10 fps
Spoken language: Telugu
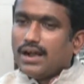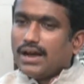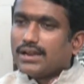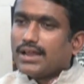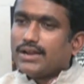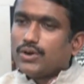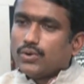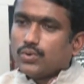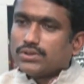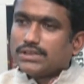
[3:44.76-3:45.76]
ఆ
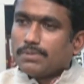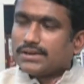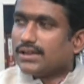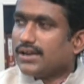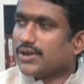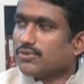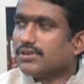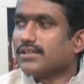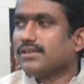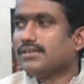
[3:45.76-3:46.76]
ల్యాండ్లో కొంత పట్టా ల్యాండ్
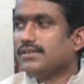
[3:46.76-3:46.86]
ఉంటుంది